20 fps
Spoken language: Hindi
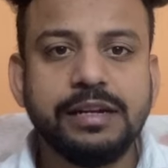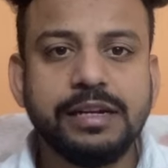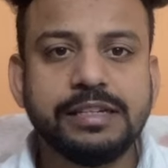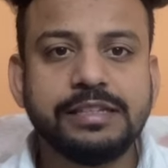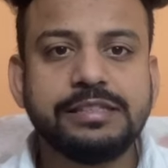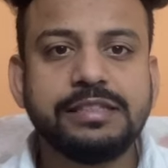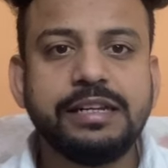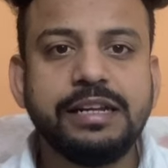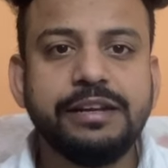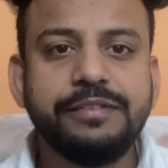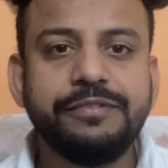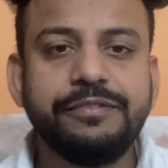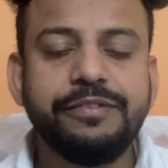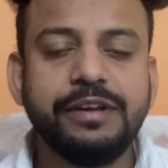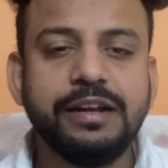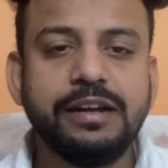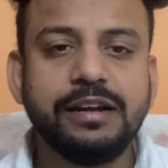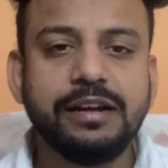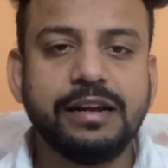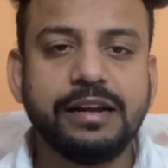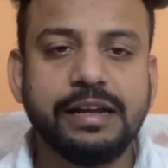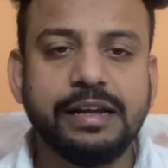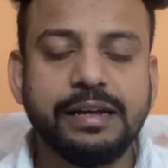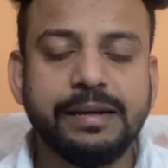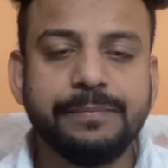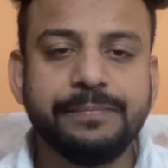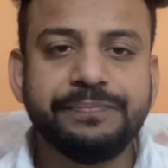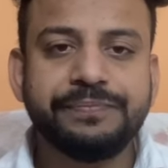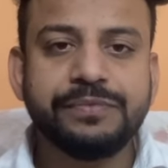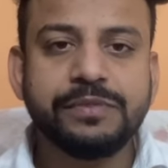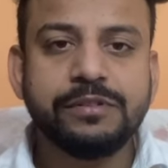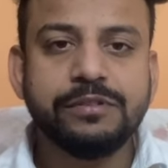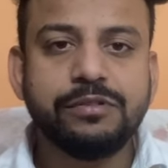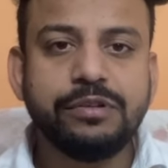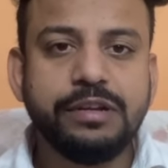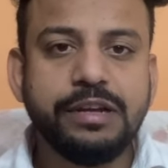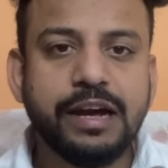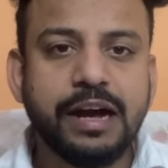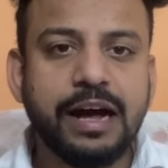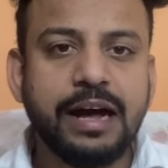लग्जरी फील करके
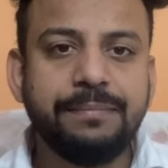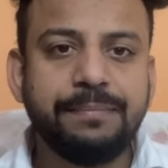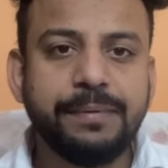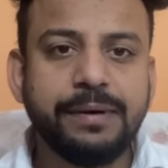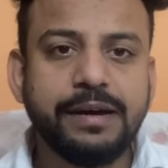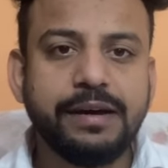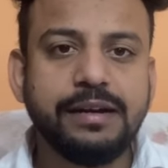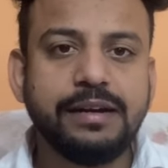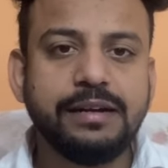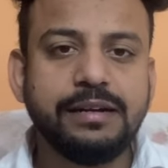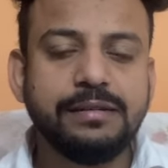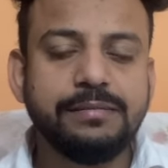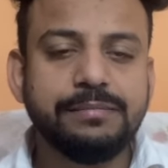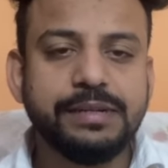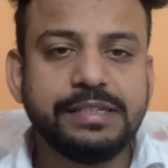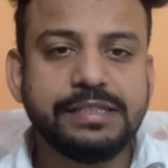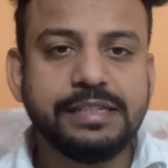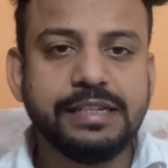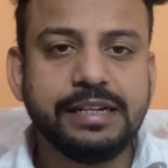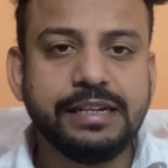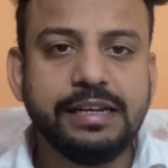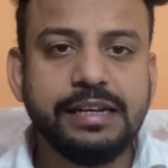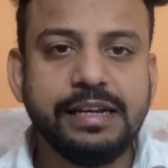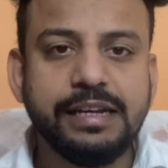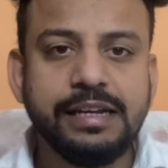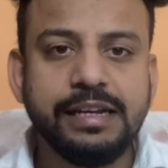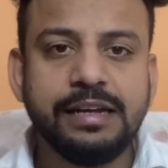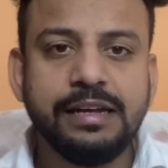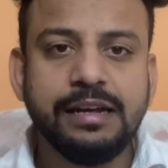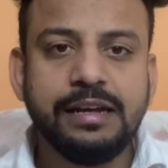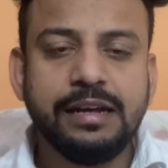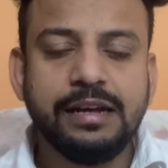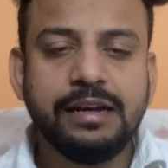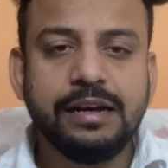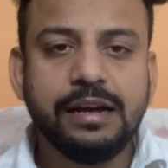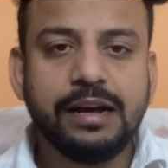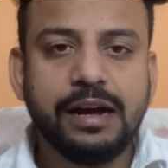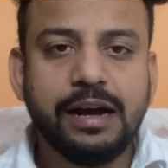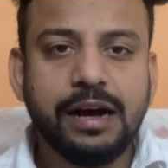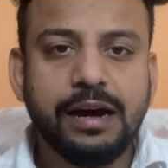तो यहाँ पर बेसिकली
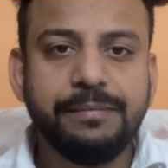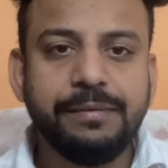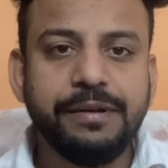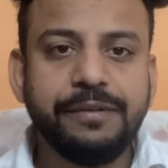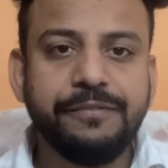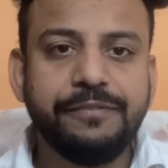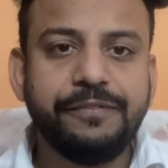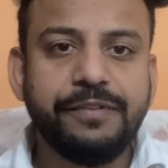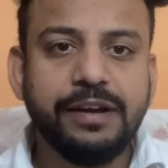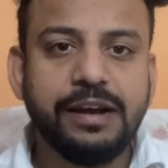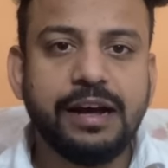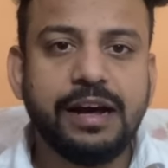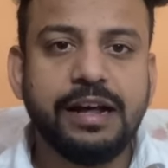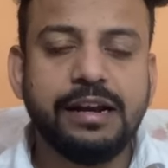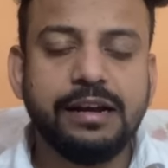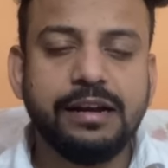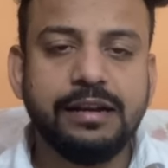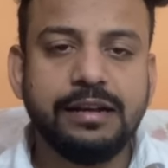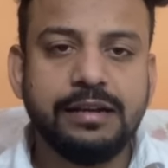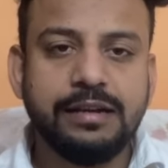अभी फिलहाल